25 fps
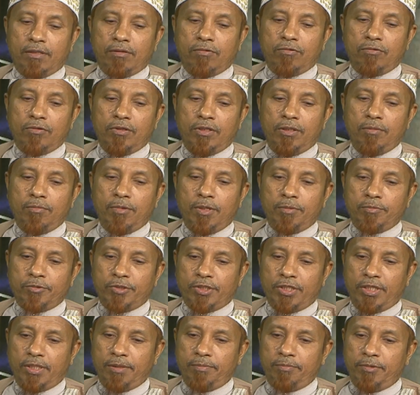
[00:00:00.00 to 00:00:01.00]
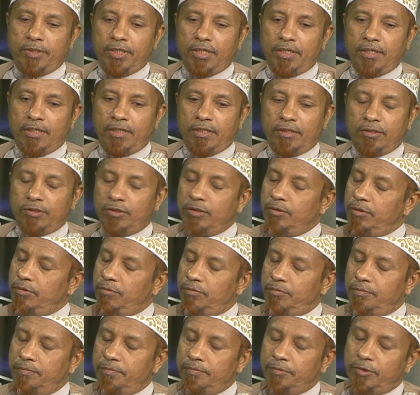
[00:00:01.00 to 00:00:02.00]
কোনো ইমাম সাহেব দিয়া
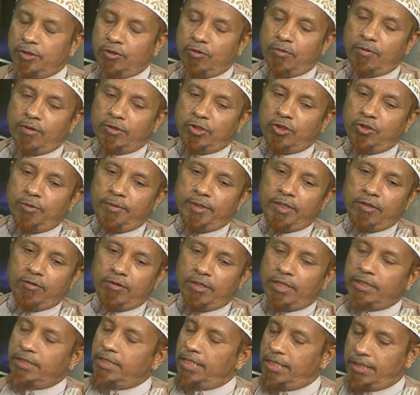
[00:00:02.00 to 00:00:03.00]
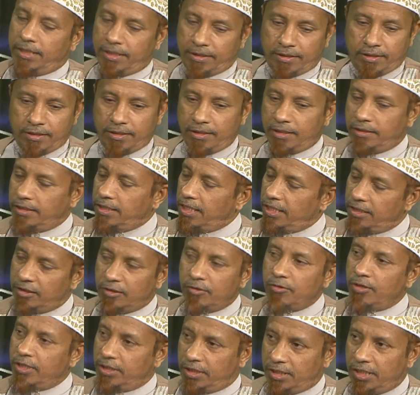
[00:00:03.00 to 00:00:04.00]
জবাই করা যায় যাচ্ছে কিনা যায়
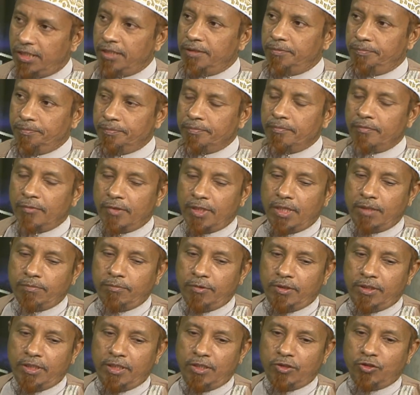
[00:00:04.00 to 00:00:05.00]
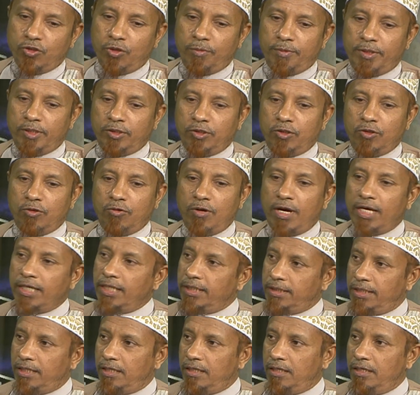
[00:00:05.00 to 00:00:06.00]
তো আছেই এবং তিনি জবাইয়ের জন্য
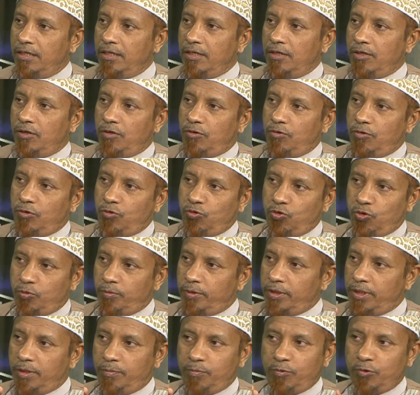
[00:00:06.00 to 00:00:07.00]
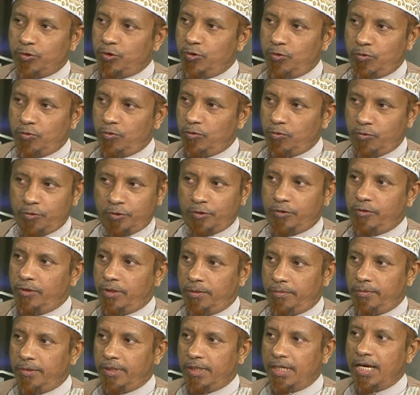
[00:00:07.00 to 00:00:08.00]
আলাদা ওই কোরবানির ফসল কোনো গোস্ত
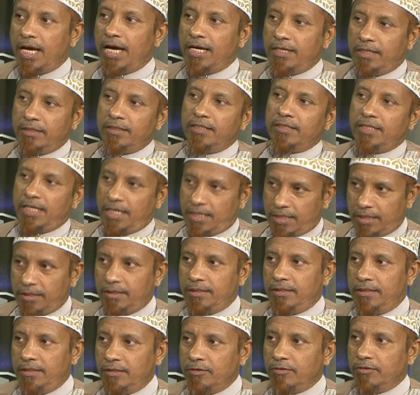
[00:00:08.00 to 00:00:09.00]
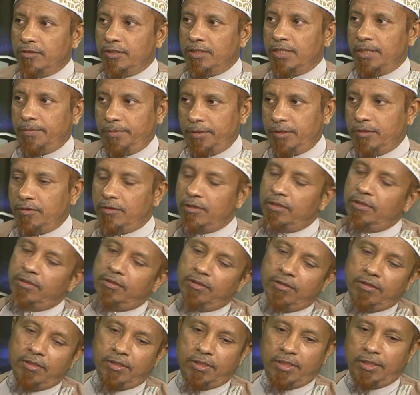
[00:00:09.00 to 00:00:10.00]
নেবেন না আলাদা টাকা তিনি যদি দাবি করেন
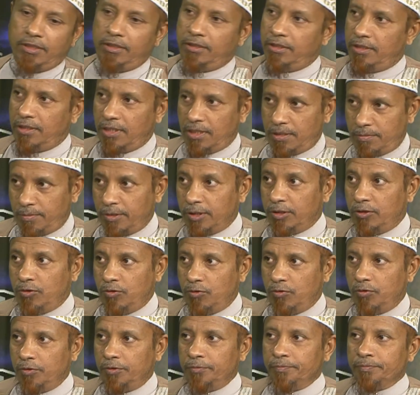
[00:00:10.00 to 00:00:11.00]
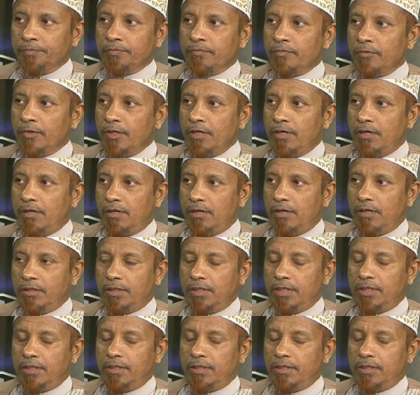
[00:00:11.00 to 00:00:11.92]
এটা দিতে তারা বাধ্য আচ্ছা এটা